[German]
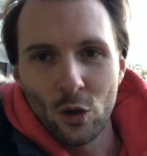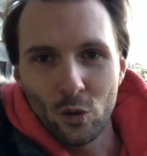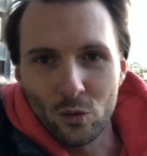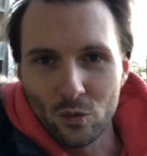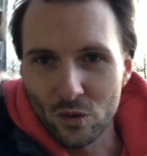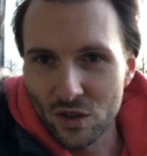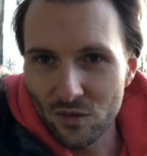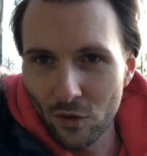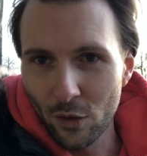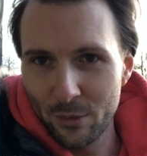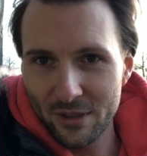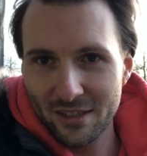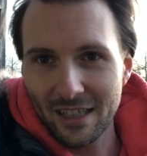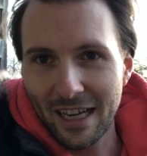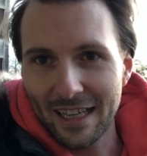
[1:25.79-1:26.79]
und du
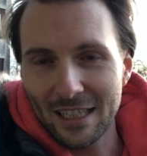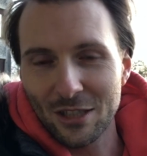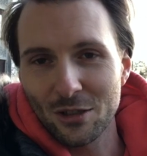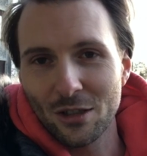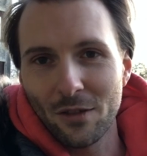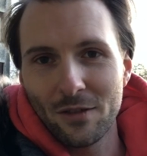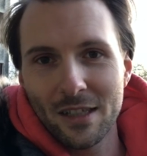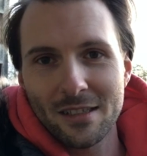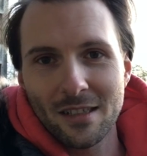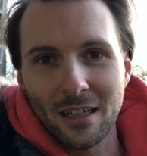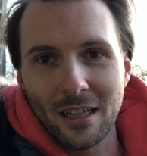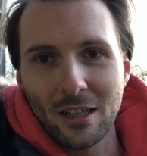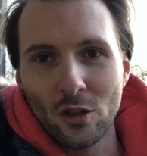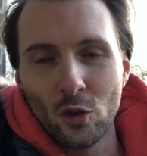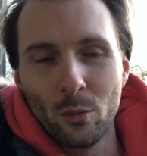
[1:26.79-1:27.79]
zwirbelst da eigentlich schon auf letzter
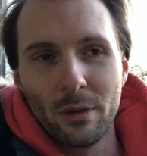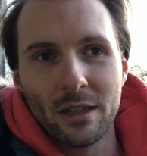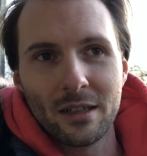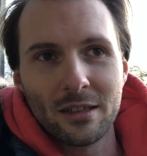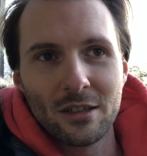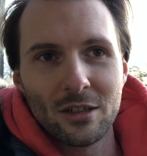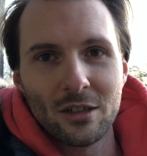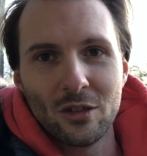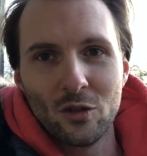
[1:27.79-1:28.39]
Rille über die,